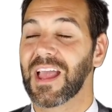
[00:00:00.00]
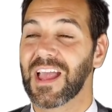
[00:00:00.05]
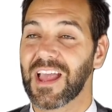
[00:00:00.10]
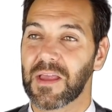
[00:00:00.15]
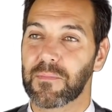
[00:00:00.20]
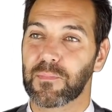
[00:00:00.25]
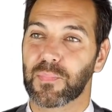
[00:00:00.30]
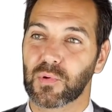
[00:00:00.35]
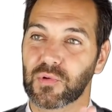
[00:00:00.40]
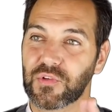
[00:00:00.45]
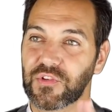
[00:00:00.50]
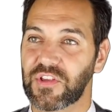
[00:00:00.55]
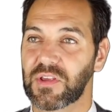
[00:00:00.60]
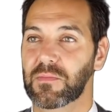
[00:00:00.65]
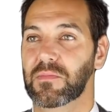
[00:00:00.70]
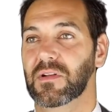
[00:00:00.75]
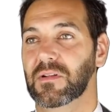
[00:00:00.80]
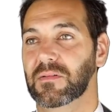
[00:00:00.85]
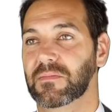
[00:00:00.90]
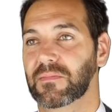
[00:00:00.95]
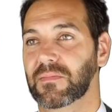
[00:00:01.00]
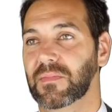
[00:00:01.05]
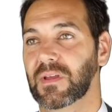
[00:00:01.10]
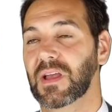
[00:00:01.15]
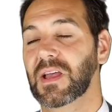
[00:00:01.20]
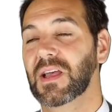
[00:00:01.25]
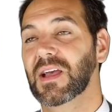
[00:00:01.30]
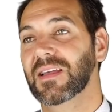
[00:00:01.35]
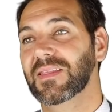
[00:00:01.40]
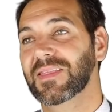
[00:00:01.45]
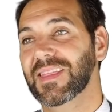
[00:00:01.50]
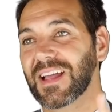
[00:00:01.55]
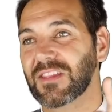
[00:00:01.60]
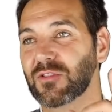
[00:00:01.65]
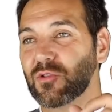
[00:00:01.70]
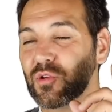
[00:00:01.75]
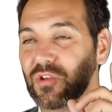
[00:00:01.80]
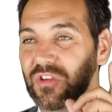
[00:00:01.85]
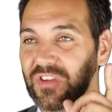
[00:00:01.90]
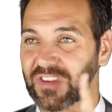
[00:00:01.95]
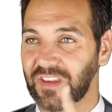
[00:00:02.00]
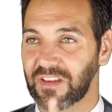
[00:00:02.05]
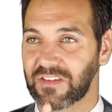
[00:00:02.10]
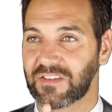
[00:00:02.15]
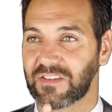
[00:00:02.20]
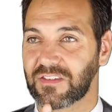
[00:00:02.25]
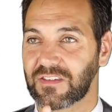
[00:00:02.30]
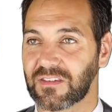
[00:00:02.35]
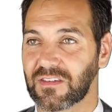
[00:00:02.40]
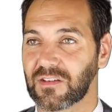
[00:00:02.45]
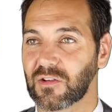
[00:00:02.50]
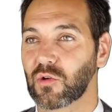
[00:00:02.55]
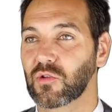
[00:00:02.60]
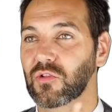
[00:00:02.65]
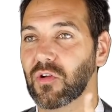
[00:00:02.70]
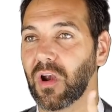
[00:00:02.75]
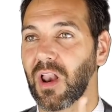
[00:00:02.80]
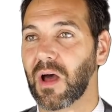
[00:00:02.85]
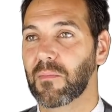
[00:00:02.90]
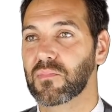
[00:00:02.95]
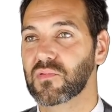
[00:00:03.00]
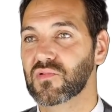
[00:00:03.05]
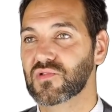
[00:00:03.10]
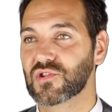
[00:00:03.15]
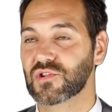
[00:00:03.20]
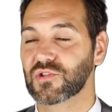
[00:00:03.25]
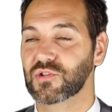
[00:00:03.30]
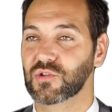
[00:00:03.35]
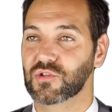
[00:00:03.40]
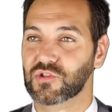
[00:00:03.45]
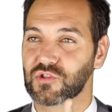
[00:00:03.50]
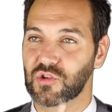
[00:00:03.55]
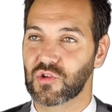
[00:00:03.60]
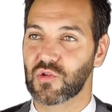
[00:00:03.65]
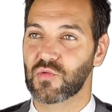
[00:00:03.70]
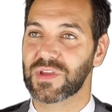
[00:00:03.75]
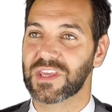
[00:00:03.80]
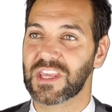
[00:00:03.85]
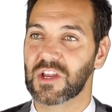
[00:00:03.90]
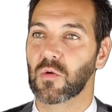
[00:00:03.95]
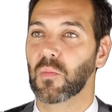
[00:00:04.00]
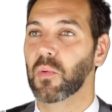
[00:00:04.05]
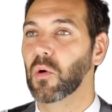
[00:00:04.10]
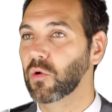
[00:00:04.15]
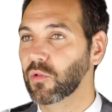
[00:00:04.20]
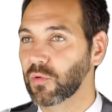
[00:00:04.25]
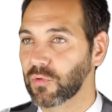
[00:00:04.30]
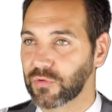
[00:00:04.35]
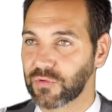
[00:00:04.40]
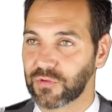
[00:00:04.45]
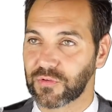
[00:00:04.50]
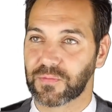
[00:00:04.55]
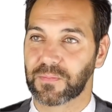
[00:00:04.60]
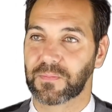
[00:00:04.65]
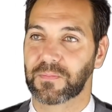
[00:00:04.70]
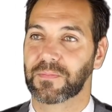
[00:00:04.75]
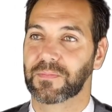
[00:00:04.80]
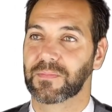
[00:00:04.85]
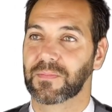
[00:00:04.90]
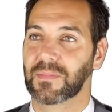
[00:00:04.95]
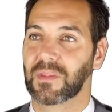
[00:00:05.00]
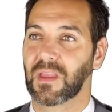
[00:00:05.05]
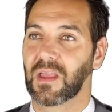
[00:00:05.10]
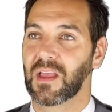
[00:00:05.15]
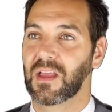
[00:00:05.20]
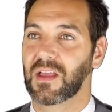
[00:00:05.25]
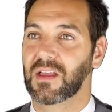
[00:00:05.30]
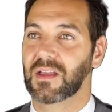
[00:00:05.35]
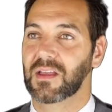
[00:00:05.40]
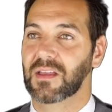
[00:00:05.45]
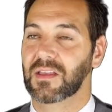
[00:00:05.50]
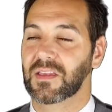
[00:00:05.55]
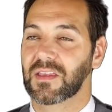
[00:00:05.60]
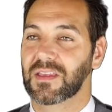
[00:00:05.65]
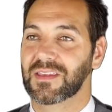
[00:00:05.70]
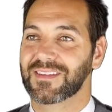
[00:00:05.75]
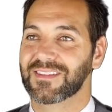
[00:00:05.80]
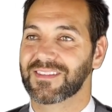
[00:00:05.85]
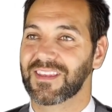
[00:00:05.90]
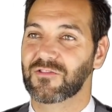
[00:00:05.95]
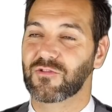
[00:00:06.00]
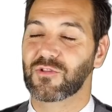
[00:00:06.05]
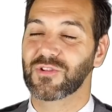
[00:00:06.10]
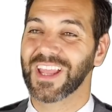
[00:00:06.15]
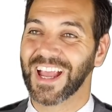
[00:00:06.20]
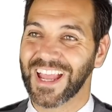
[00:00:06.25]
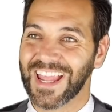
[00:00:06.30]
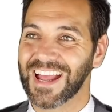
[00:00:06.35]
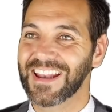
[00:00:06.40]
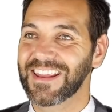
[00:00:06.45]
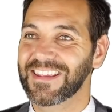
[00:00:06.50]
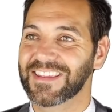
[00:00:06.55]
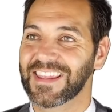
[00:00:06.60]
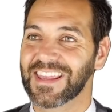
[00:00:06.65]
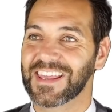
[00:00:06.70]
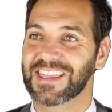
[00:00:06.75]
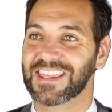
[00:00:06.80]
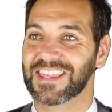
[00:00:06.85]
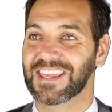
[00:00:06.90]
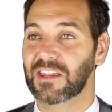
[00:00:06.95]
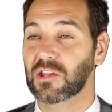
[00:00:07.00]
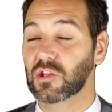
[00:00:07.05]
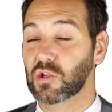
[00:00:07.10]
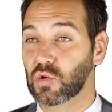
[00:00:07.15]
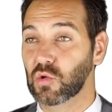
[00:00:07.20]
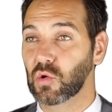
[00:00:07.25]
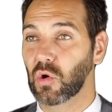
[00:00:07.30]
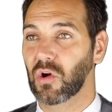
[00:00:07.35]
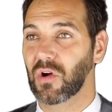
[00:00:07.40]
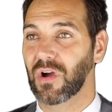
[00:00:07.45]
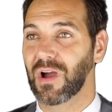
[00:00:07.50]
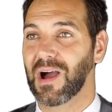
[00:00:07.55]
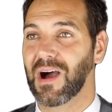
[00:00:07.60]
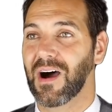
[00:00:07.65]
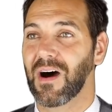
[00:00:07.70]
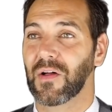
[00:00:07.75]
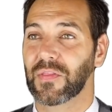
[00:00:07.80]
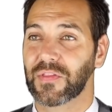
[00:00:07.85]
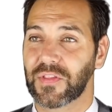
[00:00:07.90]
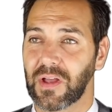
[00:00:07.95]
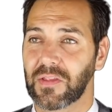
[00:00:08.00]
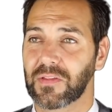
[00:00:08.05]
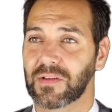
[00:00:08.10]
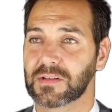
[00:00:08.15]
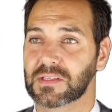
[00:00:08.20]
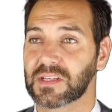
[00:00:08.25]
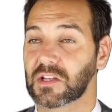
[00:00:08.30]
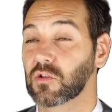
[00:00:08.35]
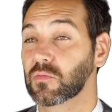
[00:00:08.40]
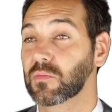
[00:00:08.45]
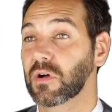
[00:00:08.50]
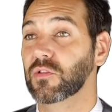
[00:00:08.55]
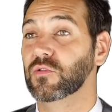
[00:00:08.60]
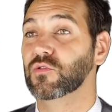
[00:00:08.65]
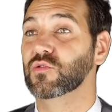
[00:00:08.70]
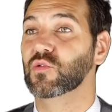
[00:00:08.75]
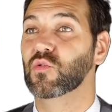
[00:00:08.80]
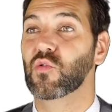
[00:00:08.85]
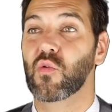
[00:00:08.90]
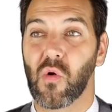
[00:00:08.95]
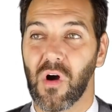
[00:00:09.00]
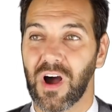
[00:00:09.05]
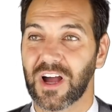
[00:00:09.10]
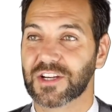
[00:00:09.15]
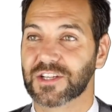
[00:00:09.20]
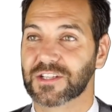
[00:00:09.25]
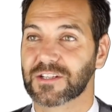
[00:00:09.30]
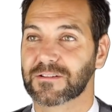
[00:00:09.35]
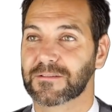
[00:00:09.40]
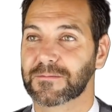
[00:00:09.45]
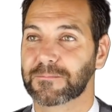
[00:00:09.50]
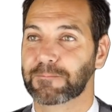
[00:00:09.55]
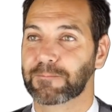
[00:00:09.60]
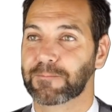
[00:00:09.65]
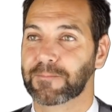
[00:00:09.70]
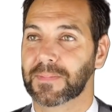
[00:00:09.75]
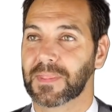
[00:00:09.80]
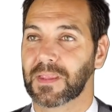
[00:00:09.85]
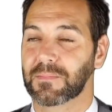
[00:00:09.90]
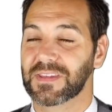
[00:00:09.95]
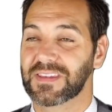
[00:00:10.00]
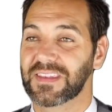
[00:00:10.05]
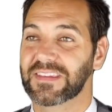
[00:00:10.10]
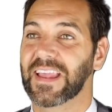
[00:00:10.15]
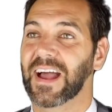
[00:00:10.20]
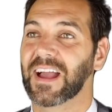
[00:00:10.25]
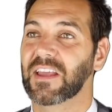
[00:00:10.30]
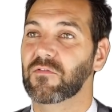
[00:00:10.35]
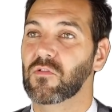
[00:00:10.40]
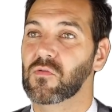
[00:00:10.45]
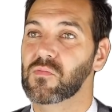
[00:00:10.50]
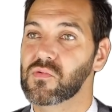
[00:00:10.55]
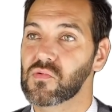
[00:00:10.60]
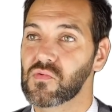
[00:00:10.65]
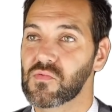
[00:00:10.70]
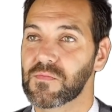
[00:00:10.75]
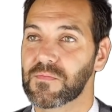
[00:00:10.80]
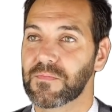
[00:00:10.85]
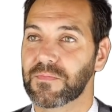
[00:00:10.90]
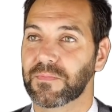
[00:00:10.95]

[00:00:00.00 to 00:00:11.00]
Impossible n'a de sens que dans la bouche de celui qui le prononce. C'est une réalité qui est dure à entendre, ça demande du courage. Mais si tu arrives au bout,